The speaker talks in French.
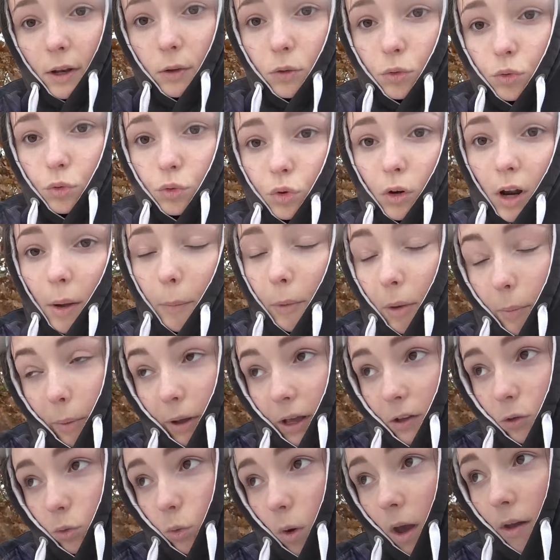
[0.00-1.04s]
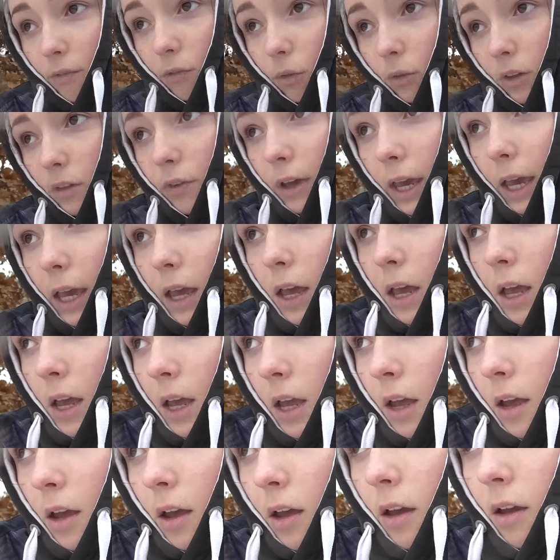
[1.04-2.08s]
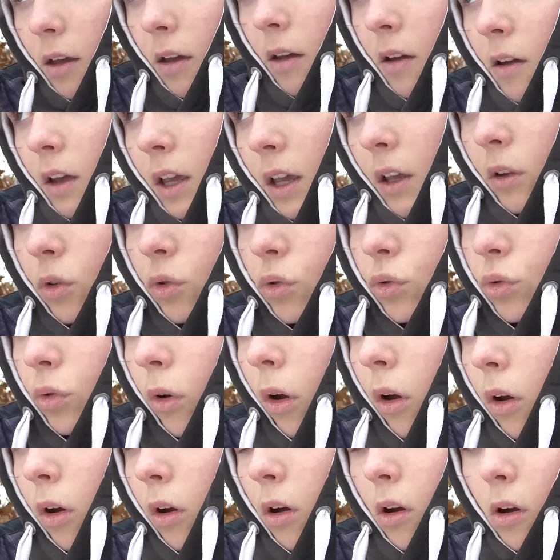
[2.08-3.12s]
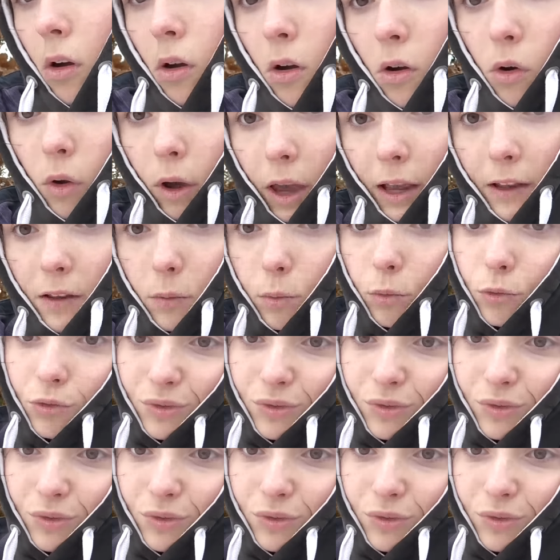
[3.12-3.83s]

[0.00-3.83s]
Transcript: là-dessus sur la préparation avant hiver euh, et sur euh, le reste.